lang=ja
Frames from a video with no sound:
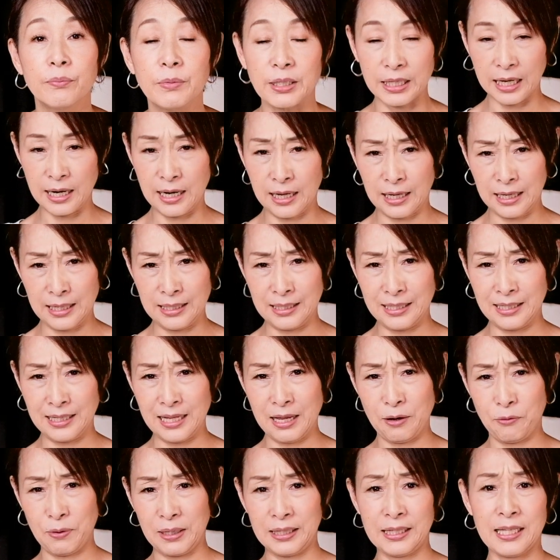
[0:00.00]
みたいな感じ
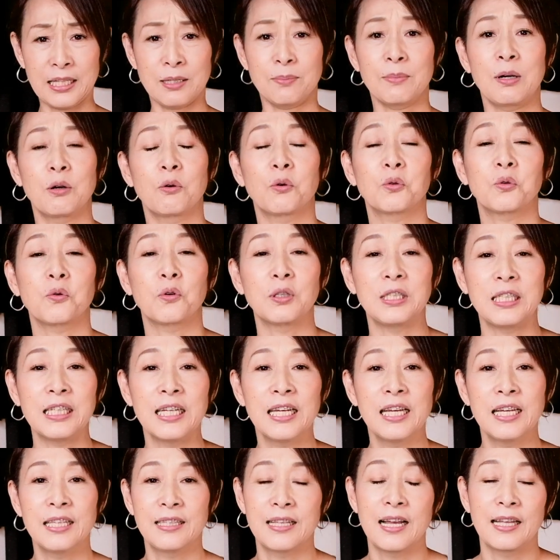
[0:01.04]
で終わってしまうことに
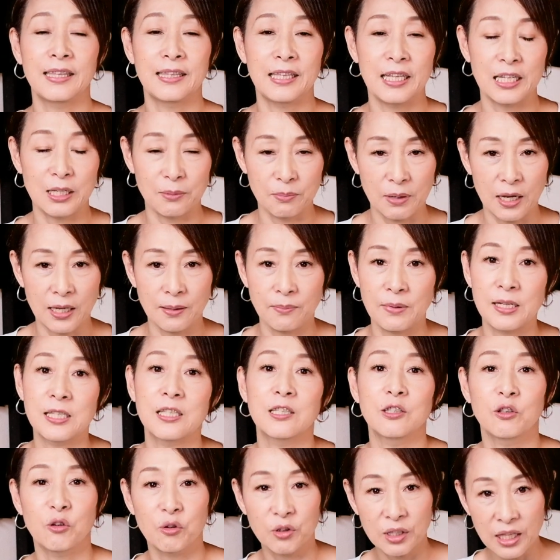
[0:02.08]
なってしまいま
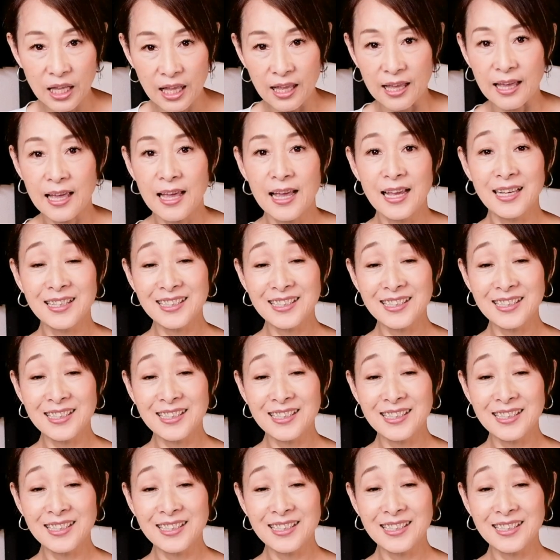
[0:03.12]
すので